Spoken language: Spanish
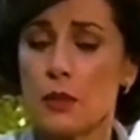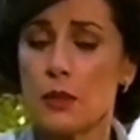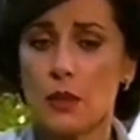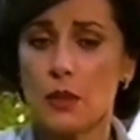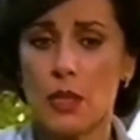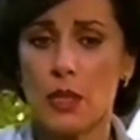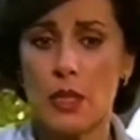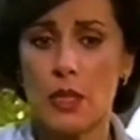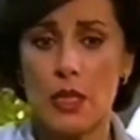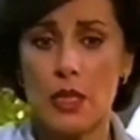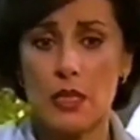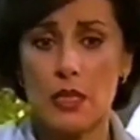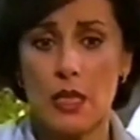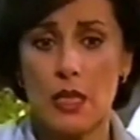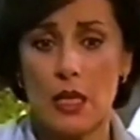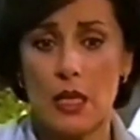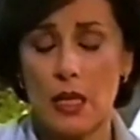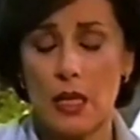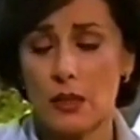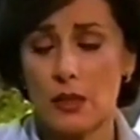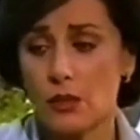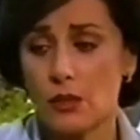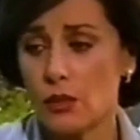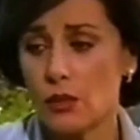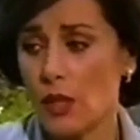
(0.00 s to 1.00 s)
en ese
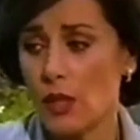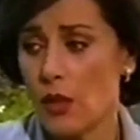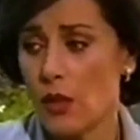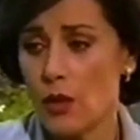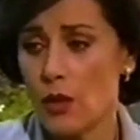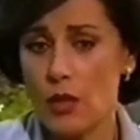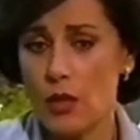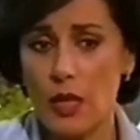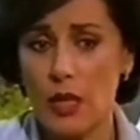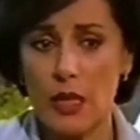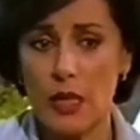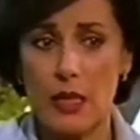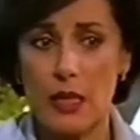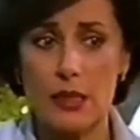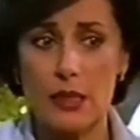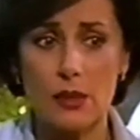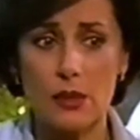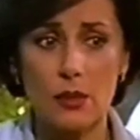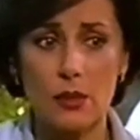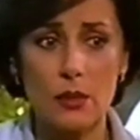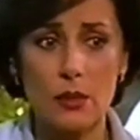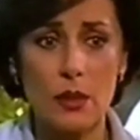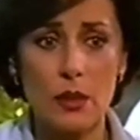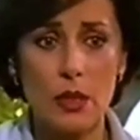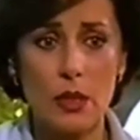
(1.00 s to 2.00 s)
caso te doy la
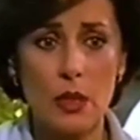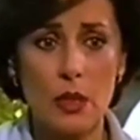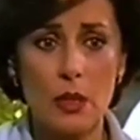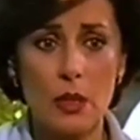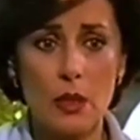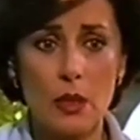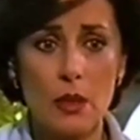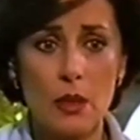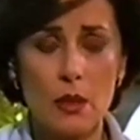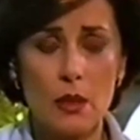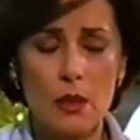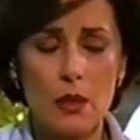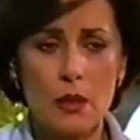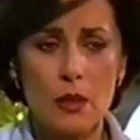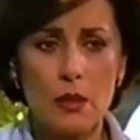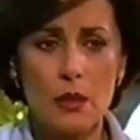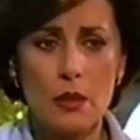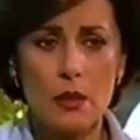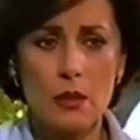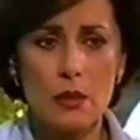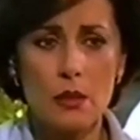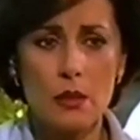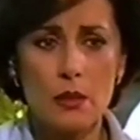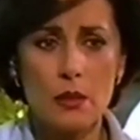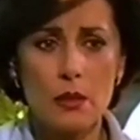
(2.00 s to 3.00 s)
razón. ¿Ah?
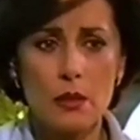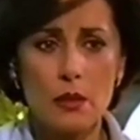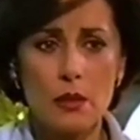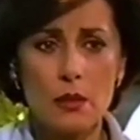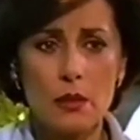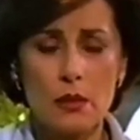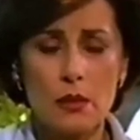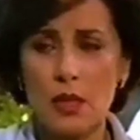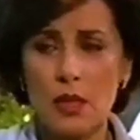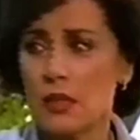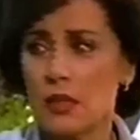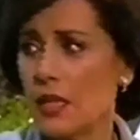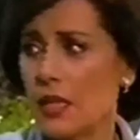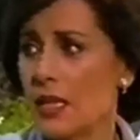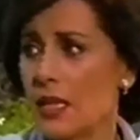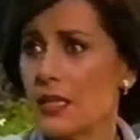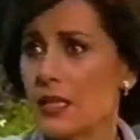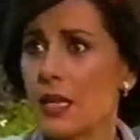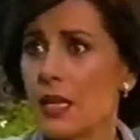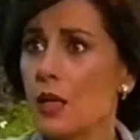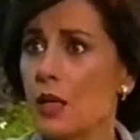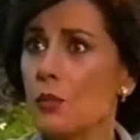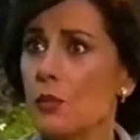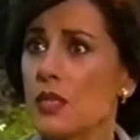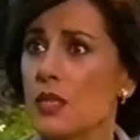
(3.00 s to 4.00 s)

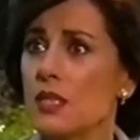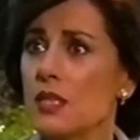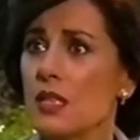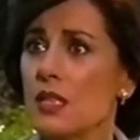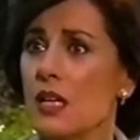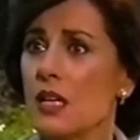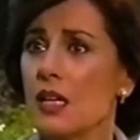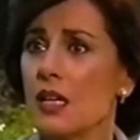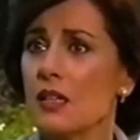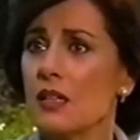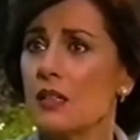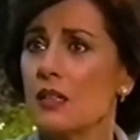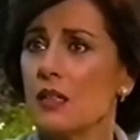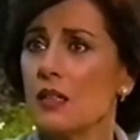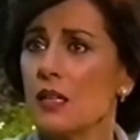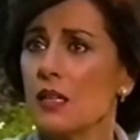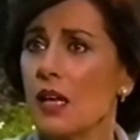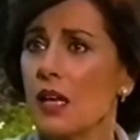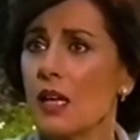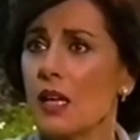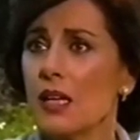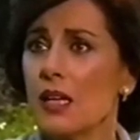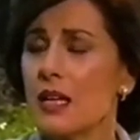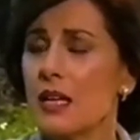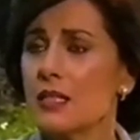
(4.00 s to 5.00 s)
Tendrías que investigar
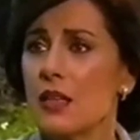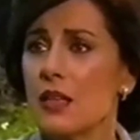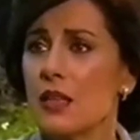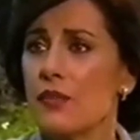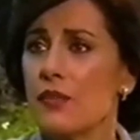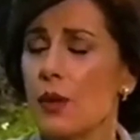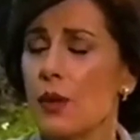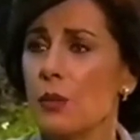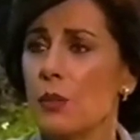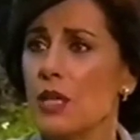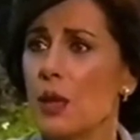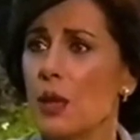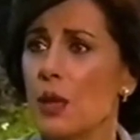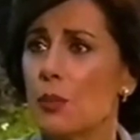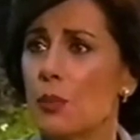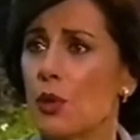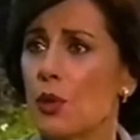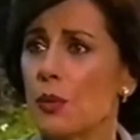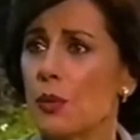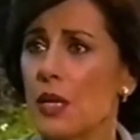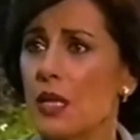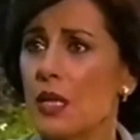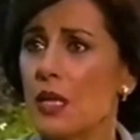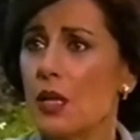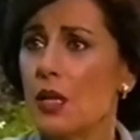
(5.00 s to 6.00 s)
de qué clase de familia
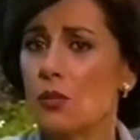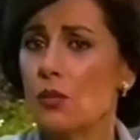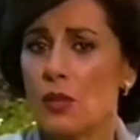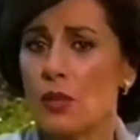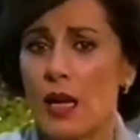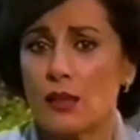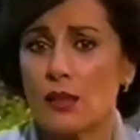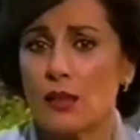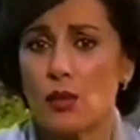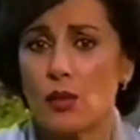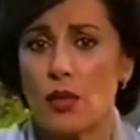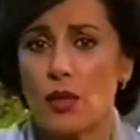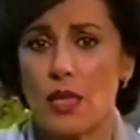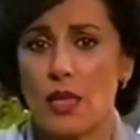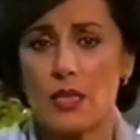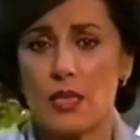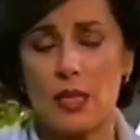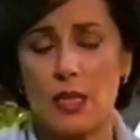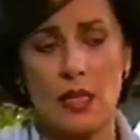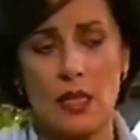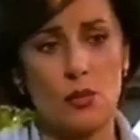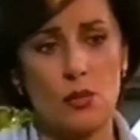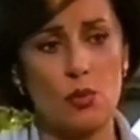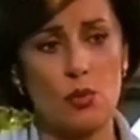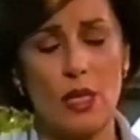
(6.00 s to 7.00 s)
proviene un acto de
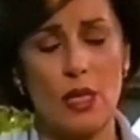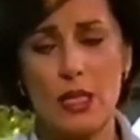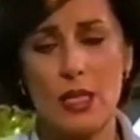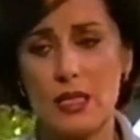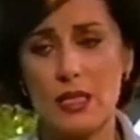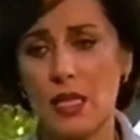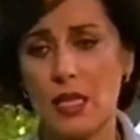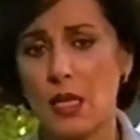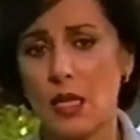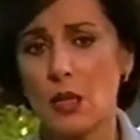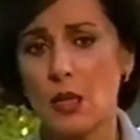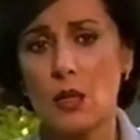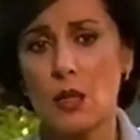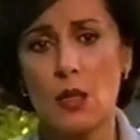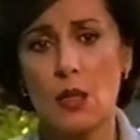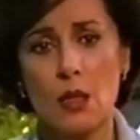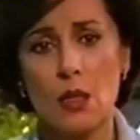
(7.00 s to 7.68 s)
esa mm. naturaleza.